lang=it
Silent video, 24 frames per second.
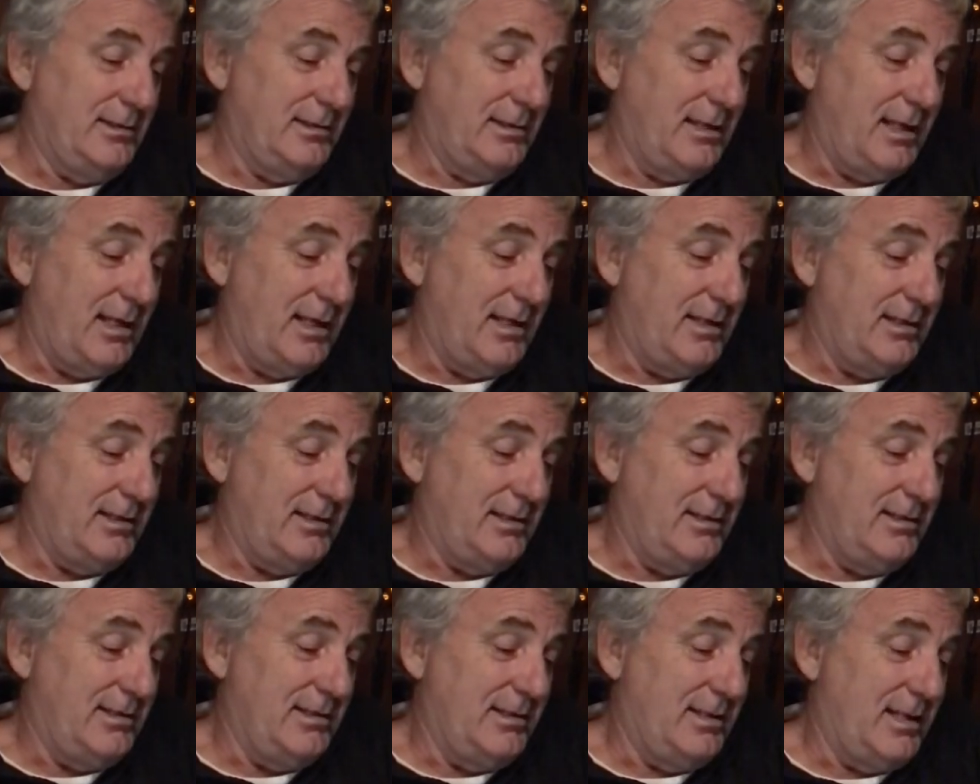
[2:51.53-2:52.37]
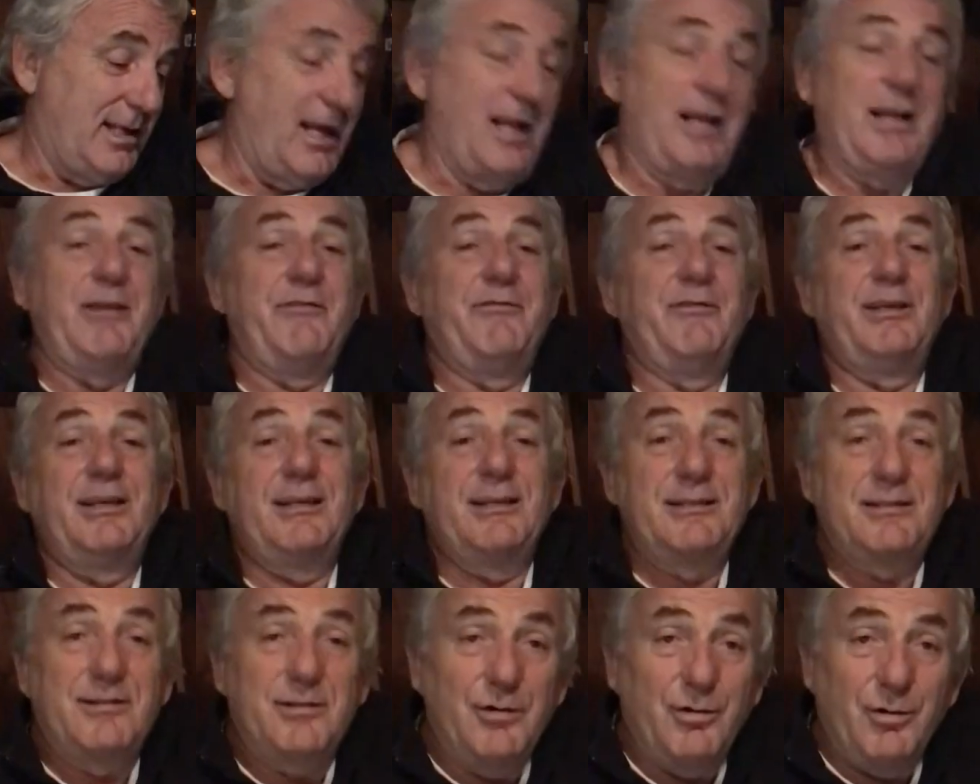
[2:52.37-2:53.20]
della, della
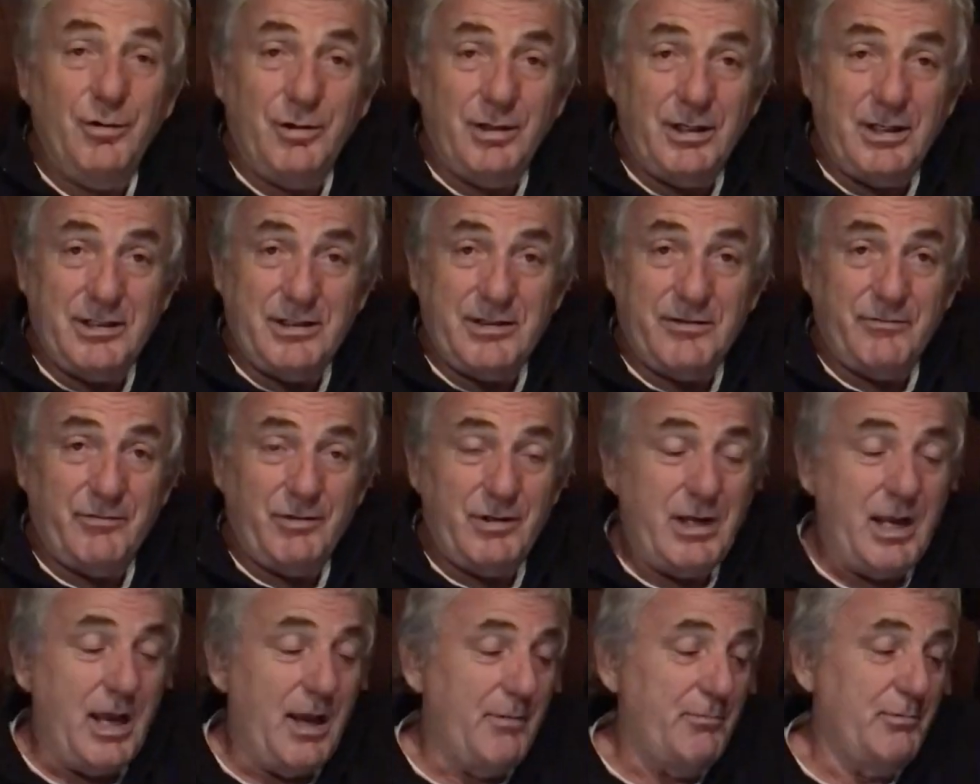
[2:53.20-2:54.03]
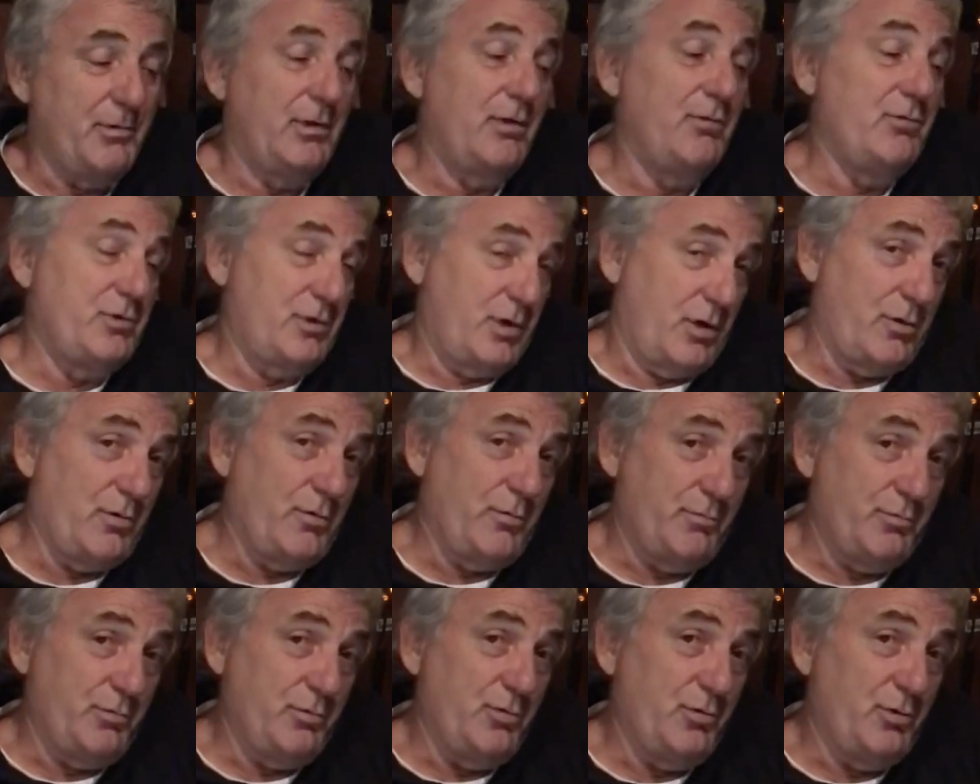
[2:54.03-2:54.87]
navigazione, se vogliamo, da un
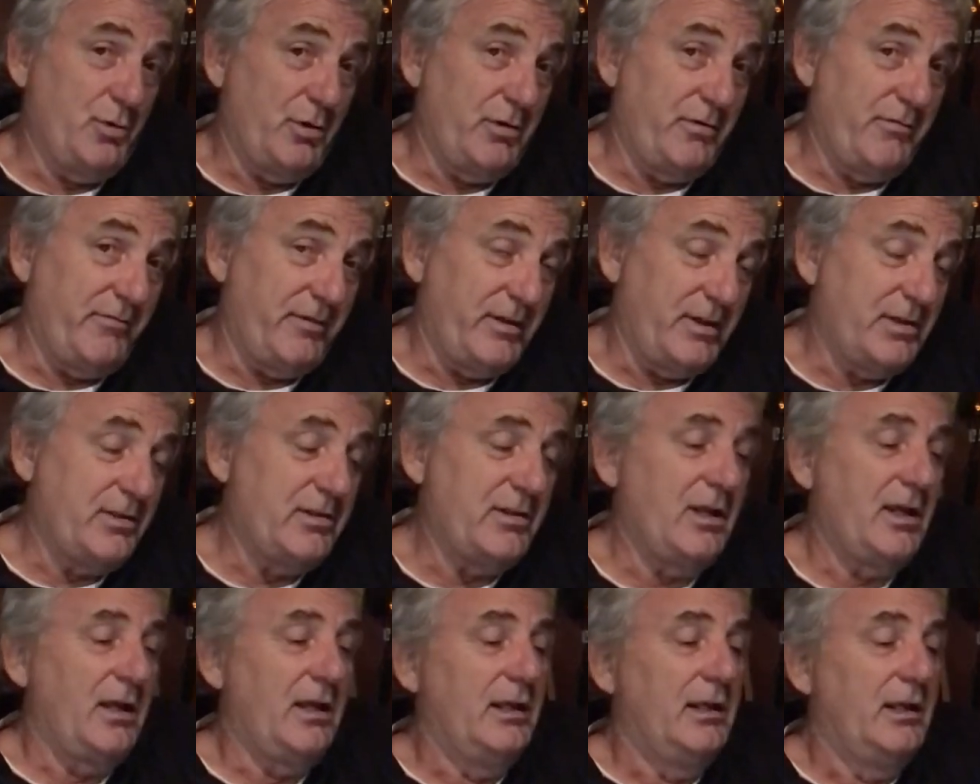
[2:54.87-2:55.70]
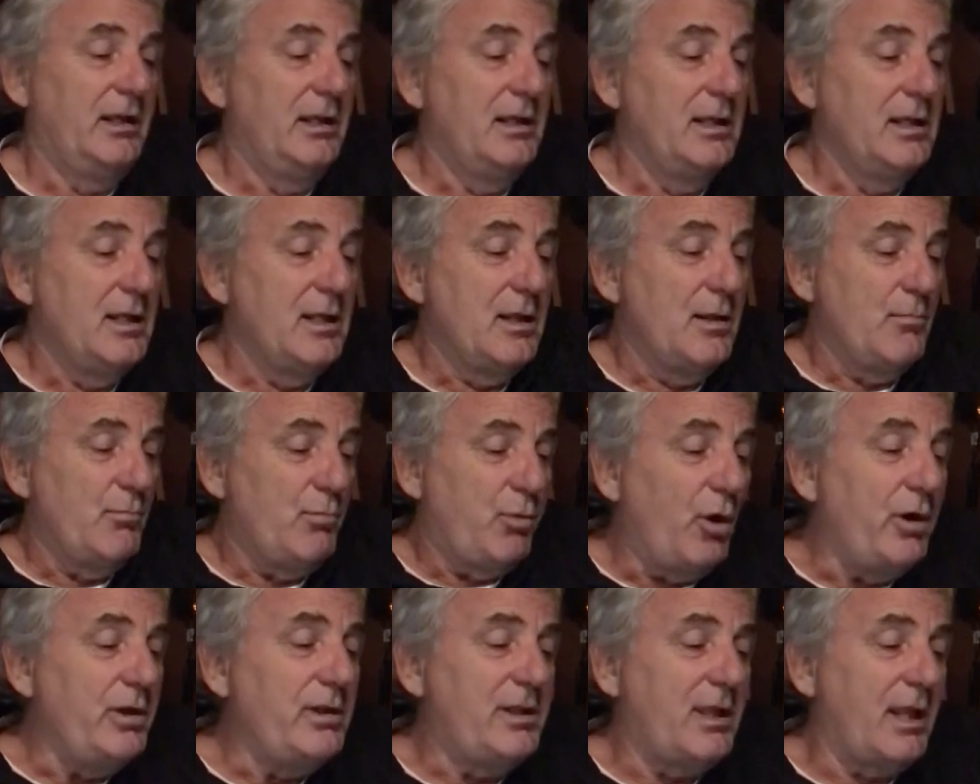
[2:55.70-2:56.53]
certo punto di vista.
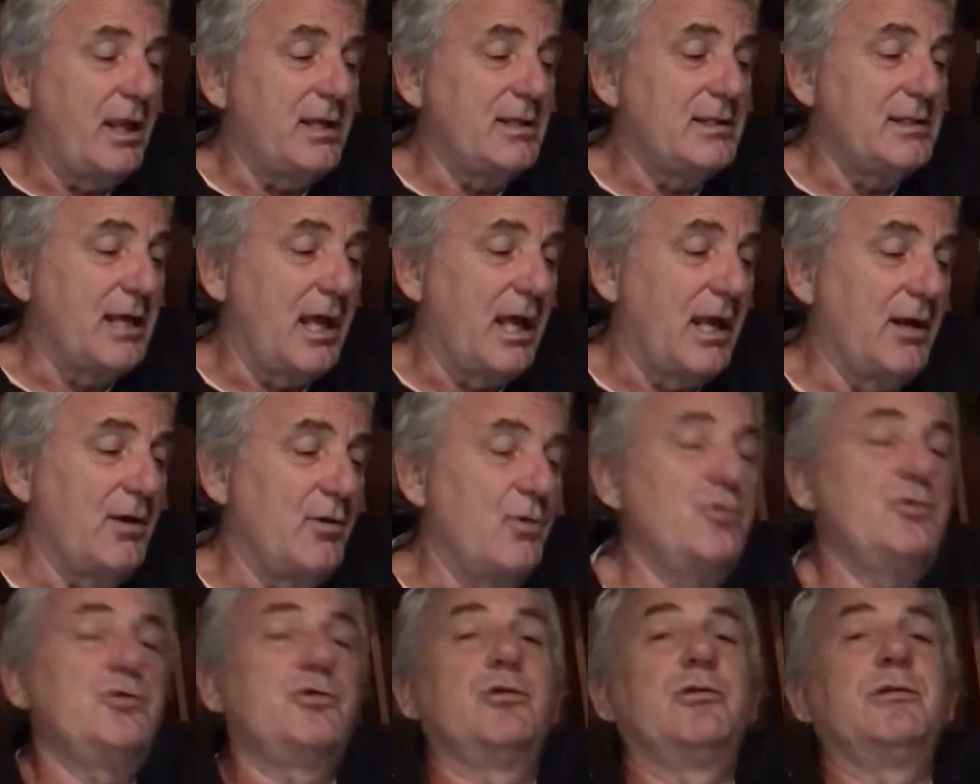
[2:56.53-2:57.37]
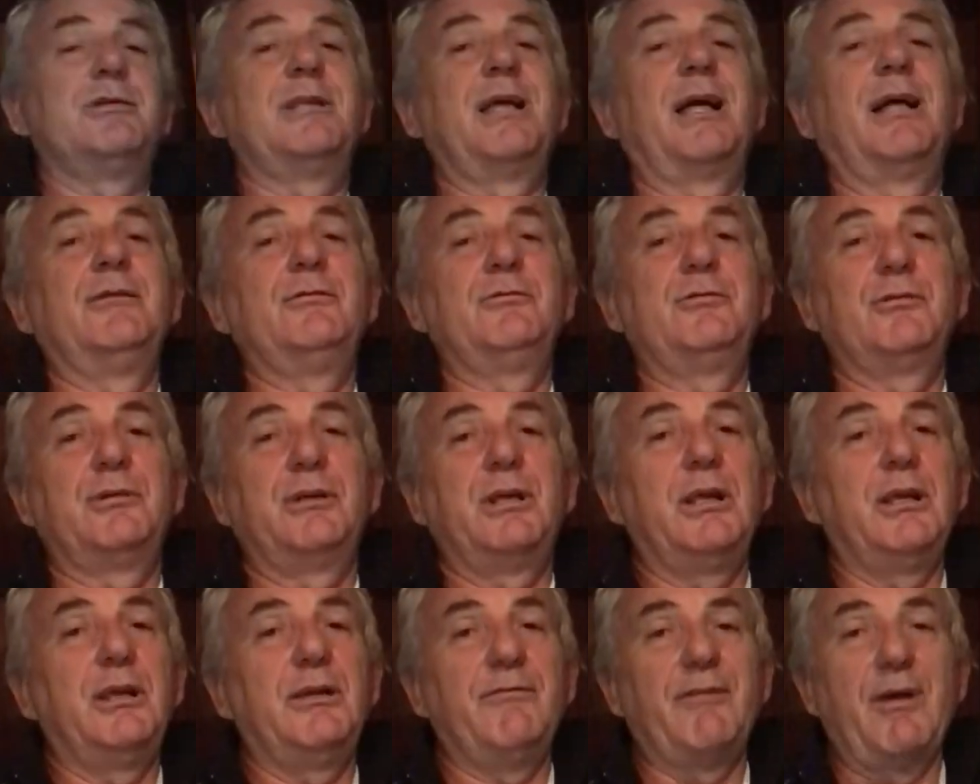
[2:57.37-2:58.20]
Può interessare non soltanto
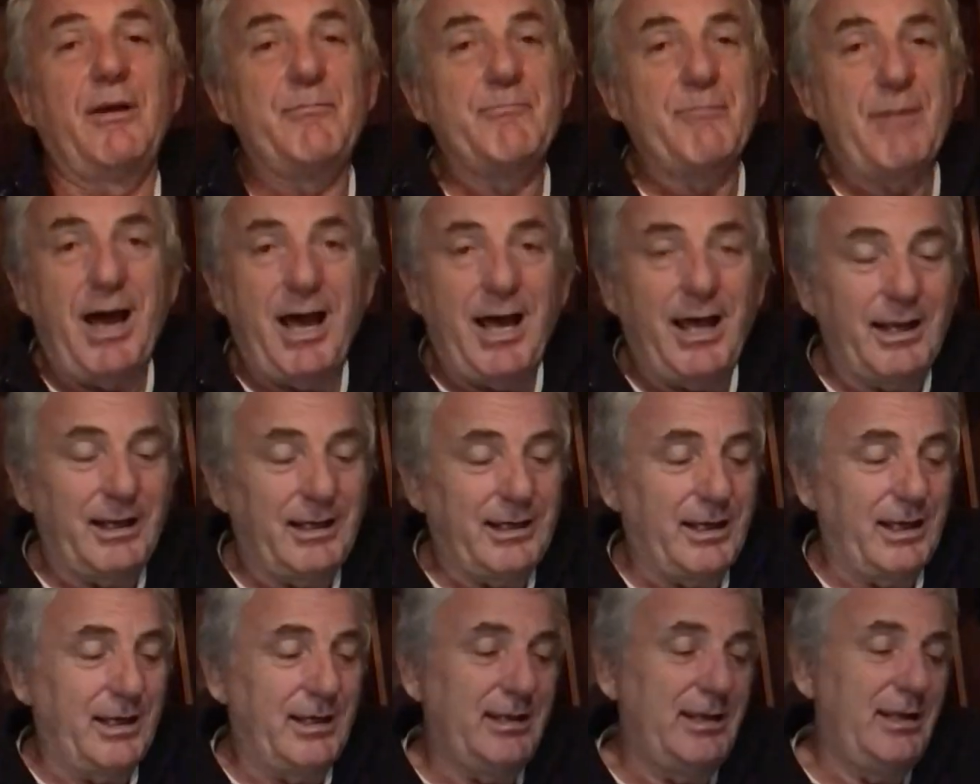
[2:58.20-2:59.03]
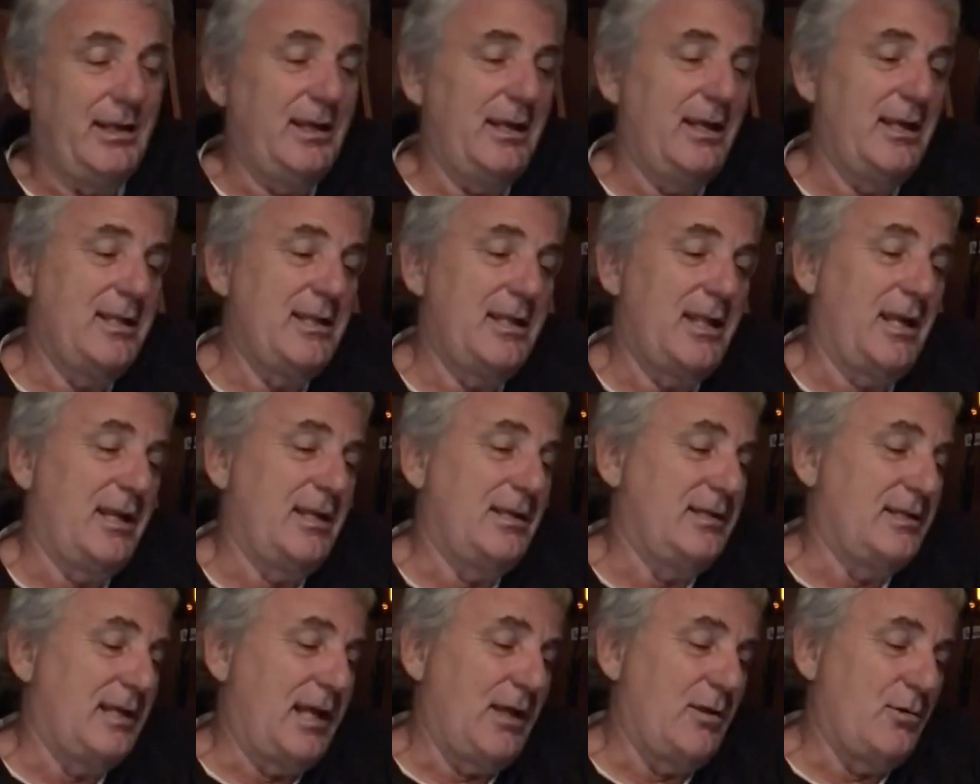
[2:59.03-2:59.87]
chi va in barca, chi è
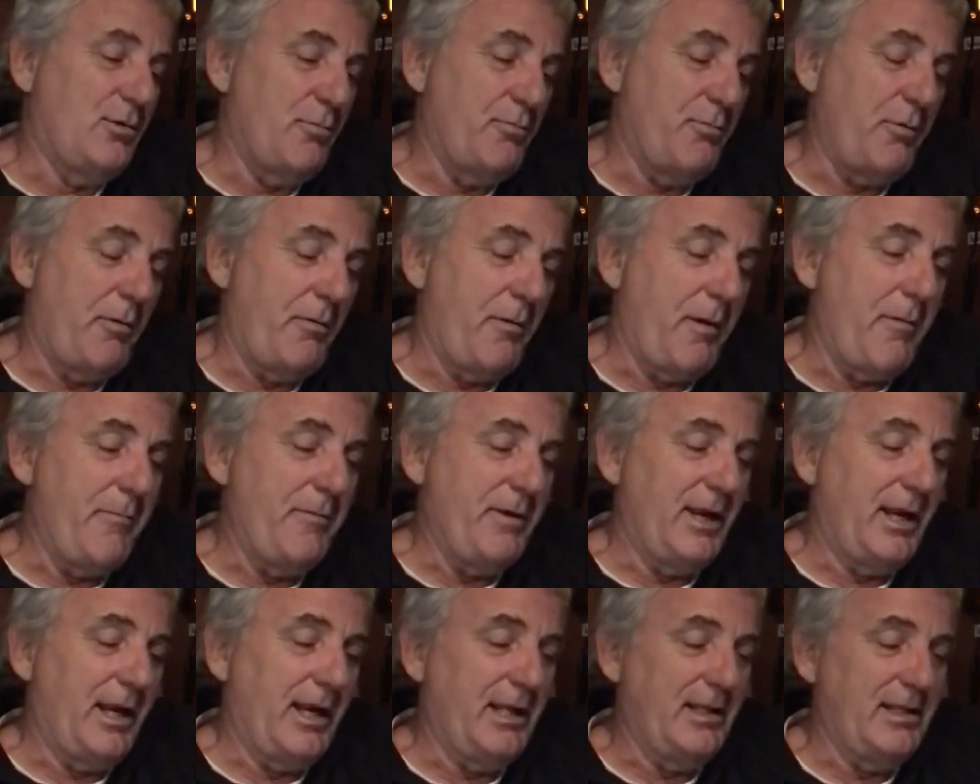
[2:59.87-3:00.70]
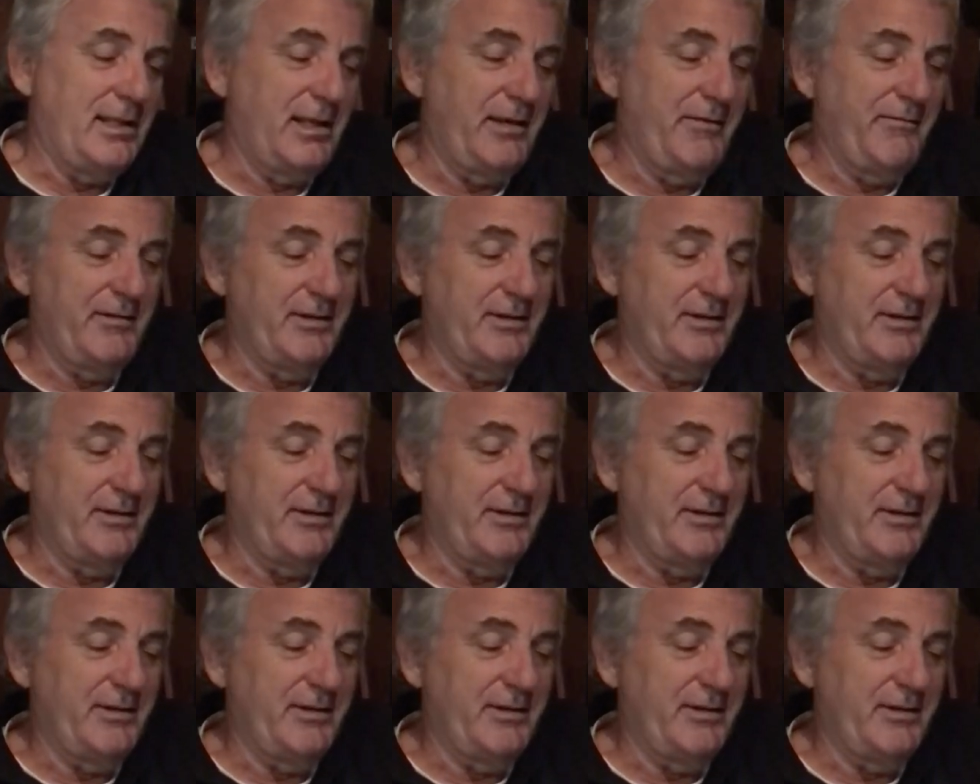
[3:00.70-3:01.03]
interessato ai problemi legati alla